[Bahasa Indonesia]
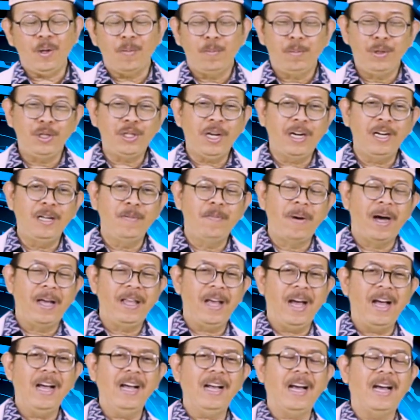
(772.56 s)
Bisa
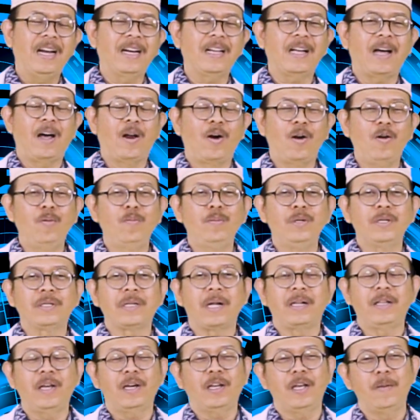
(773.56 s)
dibayangkan kalau
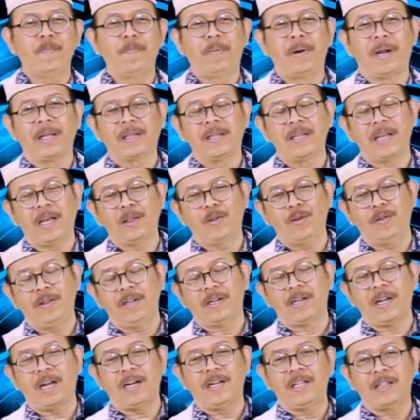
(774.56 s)
misalnya kiblatnya itu
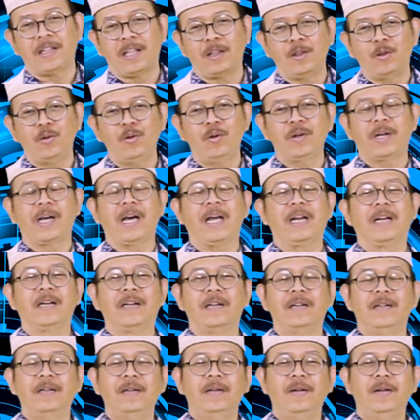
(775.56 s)
tidak ditentukan.